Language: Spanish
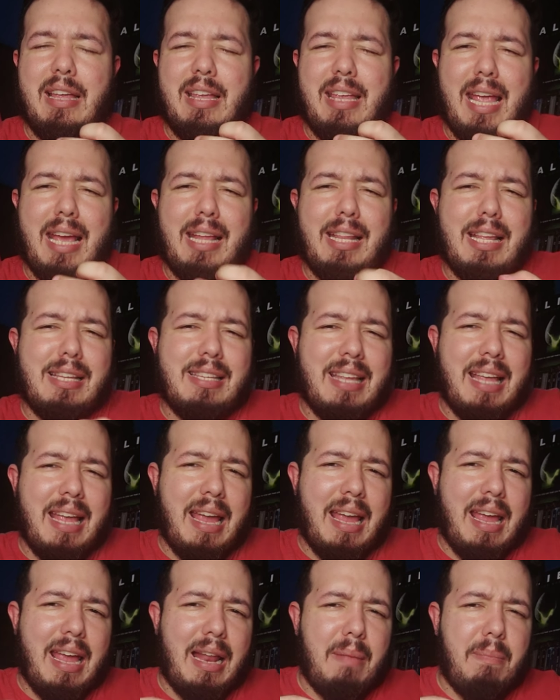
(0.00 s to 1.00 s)
¿quién es
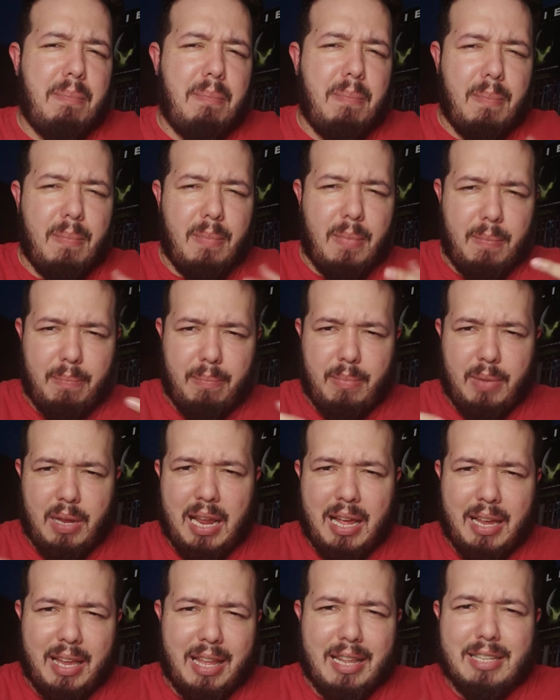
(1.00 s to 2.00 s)
el
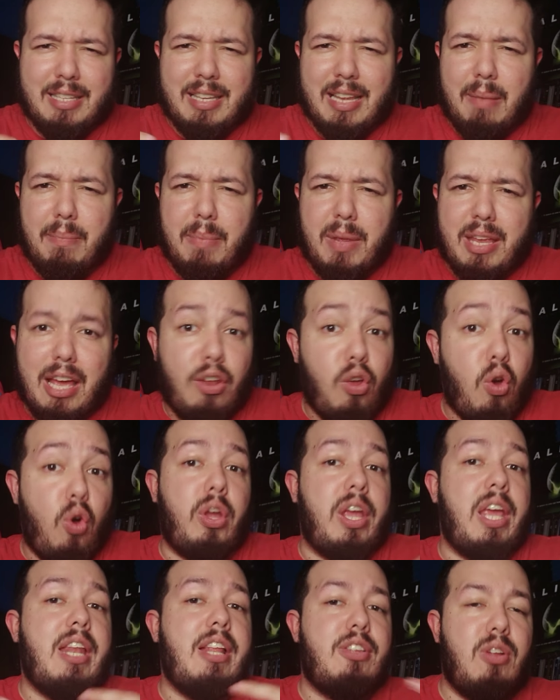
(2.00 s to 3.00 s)
¿verdad? quién es el villano
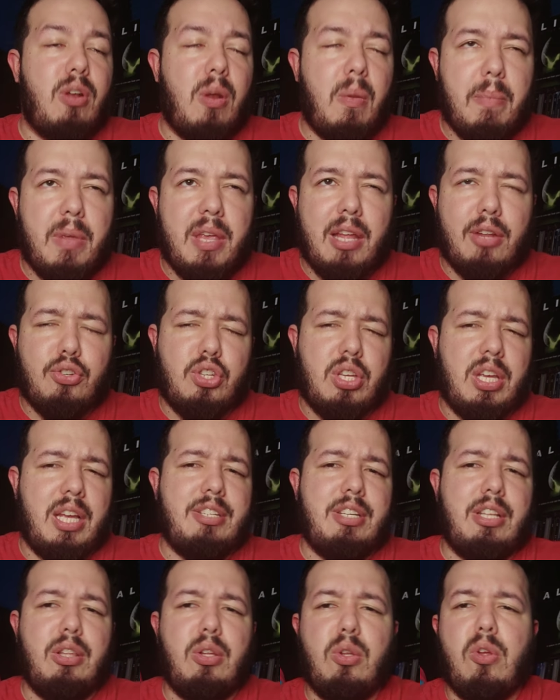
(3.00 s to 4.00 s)
o quiénes son los villanos sigue
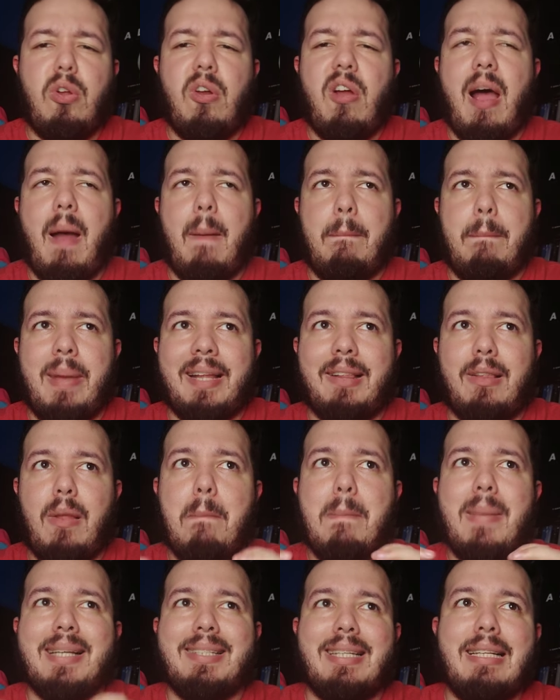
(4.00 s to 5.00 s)
siendo uno de los aspectos
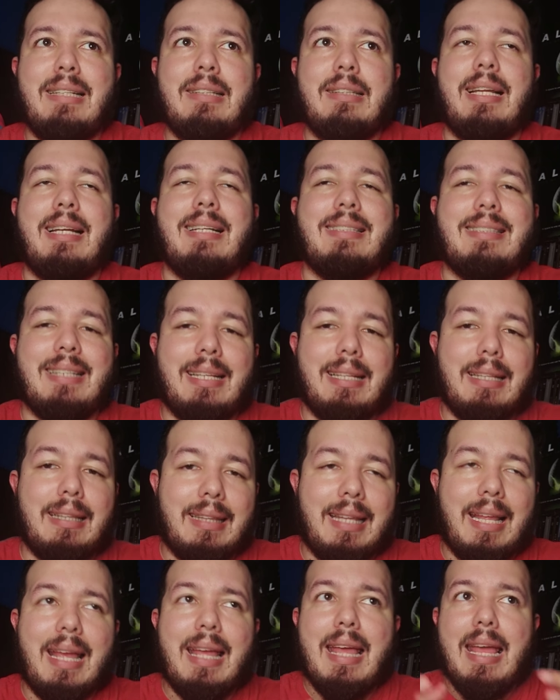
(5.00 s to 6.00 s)
más
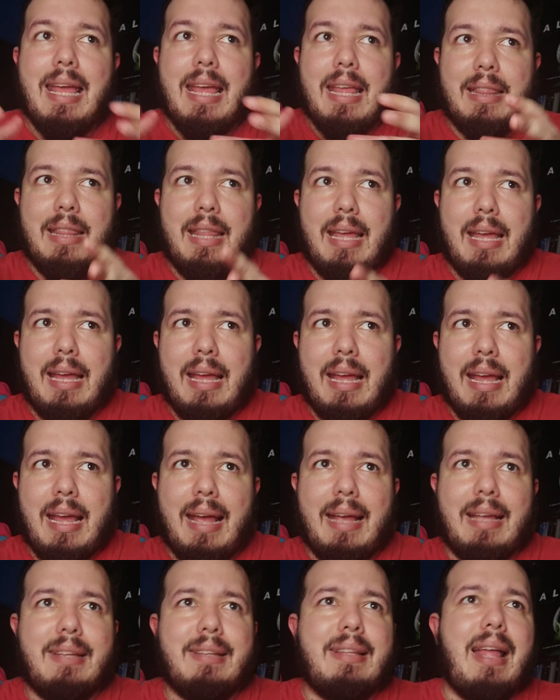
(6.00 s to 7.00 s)
interesantes de
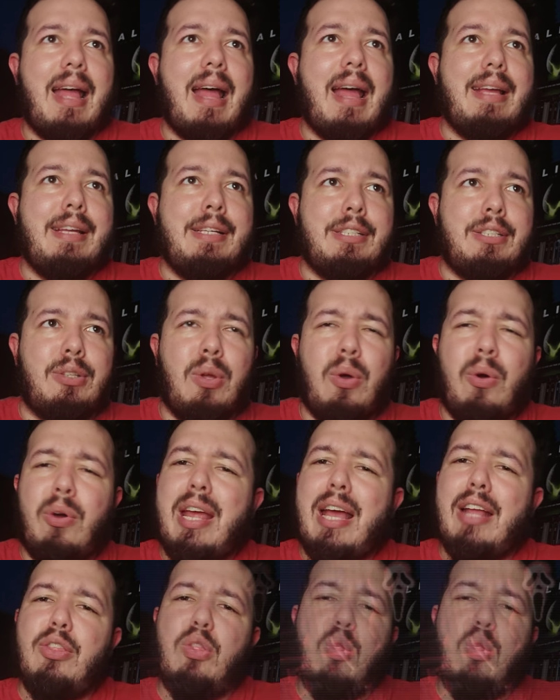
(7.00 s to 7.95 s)
esta historia.